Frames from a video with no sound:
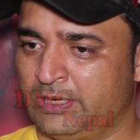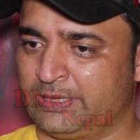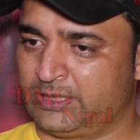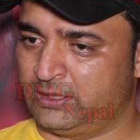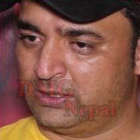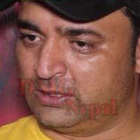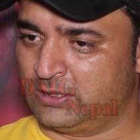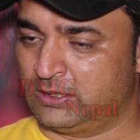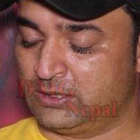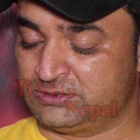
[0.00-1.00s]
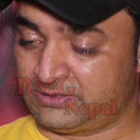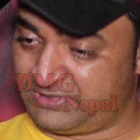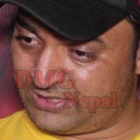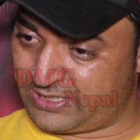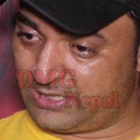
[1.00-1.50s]
लेकिन जब
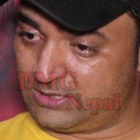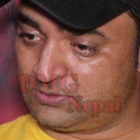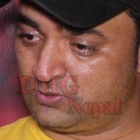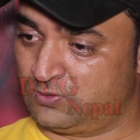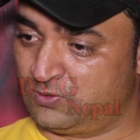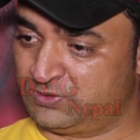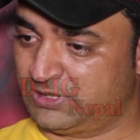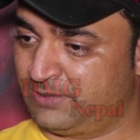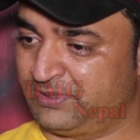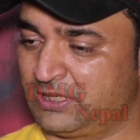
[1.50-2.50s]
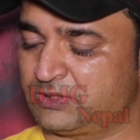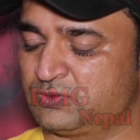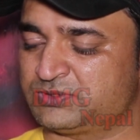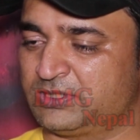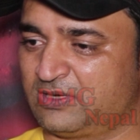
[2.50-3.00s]
इधर आया तो यहाँ पे आके तो
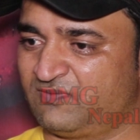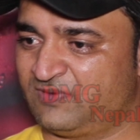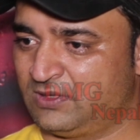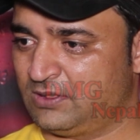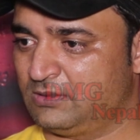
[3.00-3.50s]
उसने काफ़ी